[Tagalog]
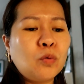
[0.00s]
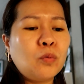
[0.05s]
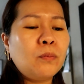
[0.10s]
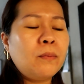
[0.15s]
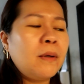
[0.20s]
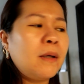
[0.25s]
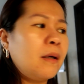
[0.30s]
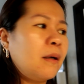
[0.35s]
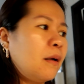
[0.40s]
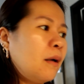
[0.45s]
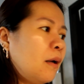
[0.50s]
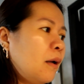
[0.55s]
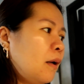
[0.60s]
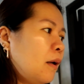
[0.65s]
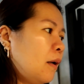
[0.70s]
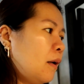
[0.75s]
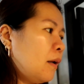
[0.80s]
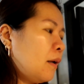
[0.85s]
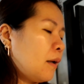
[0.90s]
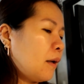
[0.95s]
tubig
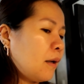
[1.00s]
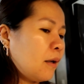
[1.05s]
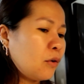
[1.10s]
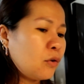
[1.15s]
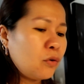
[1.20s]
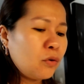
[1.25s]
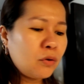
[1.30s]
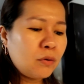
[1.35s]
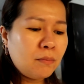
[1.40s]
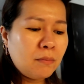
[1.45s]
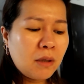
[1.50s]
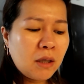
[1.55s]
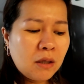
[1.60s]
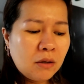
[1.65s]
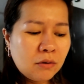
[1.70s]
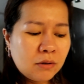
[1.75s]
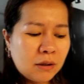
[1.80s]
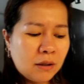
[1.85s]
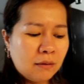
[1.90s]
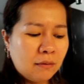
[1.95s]
kaya Diyos
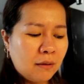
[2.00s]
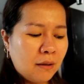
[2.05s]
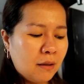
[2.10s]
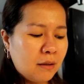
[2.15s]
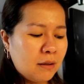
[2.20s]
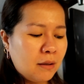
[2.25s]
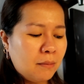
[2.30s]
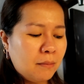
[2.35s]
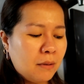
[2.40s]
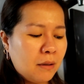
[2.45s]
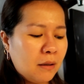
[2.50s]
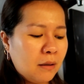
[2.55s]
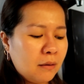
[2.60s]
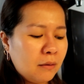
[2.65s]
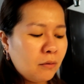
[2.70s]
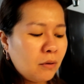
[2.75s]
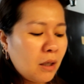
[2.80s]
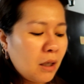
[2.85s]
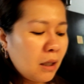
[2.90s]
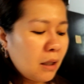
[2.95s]
mio Santissima
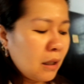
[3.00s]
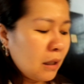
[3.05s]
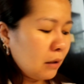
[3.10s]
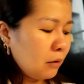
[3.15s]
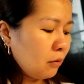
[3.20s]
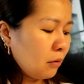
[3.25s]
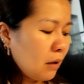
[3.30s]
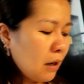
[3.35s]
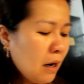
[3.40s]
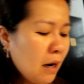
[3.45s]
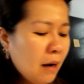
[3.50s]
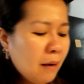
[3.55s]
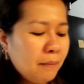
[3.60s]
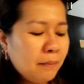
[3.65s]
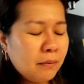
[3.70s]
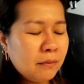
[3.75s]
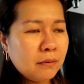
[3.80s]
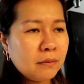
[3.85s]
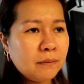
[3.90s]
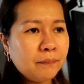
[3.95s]
yung gigil ko
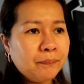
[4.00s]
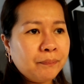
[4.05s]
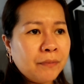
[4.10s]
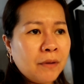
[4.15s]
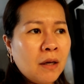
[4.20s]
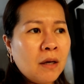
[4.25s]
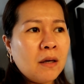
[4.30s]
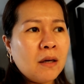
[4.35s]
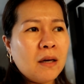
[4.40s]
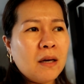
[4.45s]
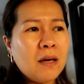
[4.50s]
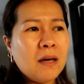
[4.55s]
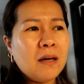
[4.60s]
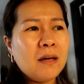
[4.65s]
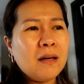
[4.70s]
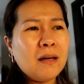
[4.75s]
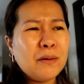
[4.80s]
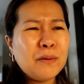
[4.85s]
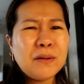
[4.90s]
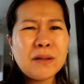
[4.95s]
kahapon
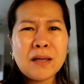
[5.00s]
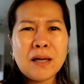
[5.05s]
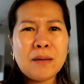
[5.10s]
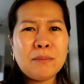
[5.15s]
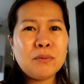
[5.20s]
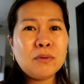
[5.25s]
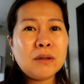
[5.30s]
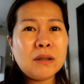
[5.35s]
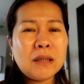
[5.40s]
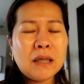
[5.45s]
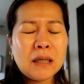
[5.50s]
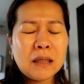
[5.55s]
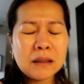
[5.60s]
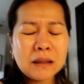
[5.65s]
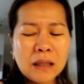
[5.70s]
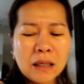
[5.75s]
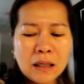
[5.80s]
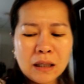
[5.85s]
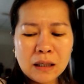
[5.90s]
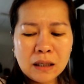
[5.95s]
kaya ayun nga buti na
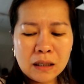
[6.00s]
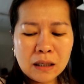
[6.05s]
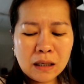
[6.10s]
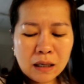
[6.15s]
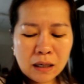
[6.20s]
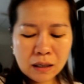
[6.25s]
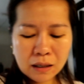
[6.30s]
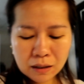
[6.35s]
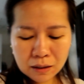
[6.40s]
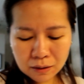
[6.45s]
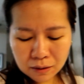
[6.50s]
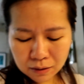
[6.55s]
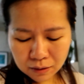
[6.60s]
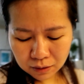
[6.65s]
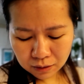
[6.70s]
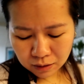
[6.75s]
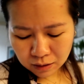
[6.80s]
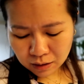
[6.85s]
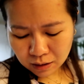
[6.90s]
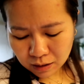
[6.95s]
lang talaga
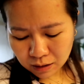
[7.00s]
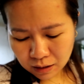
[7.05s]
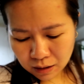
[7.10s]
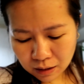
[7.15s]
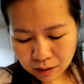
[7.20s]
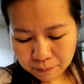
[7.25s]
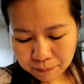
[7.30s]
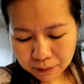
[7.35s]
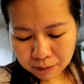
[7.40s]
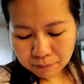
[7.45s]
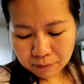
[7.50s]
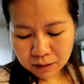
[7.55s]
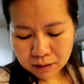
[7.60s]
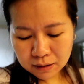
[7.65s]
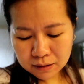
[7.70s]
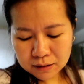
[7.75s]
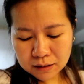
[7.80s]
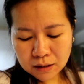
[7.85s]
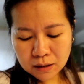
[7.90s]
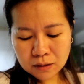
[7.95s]
naka nakapirma
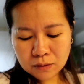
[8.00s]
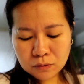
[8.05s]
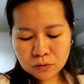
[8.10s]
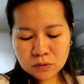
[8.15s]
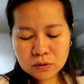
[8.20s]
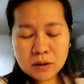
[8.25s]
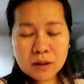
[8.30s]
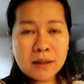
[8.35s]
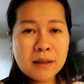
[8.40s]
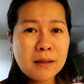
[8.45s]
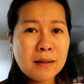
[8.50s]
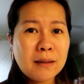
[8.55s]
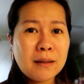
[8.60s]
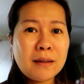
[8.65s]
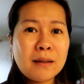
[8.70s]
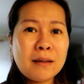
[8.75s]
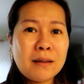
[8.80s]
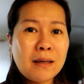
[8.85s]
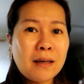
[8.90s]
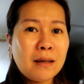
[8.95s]
na si ano si
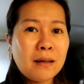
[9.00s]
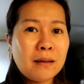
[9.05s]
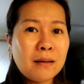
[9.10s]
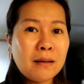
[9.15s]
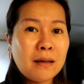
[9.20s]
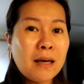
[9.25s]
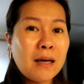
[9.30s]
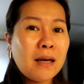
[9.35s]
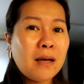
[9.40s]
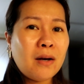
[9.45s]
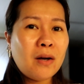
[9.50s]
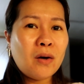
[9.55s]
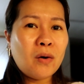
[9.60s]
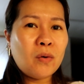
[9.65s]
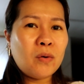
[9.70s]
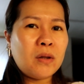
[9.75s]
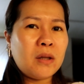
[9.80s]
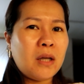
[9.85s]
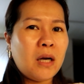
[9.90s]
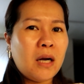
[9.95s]
nene ng
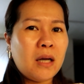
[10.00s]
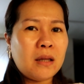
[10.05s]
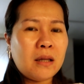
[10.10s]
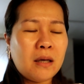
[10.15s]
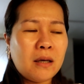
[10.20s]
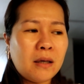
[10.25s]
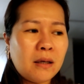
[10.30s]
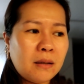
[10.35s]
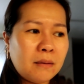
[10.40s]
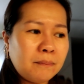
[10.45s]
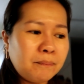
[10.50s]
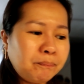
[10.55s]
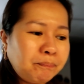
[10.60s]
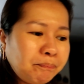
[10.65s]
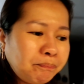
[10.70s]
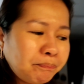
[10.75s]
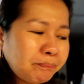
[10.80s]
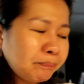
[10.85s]
kontrata and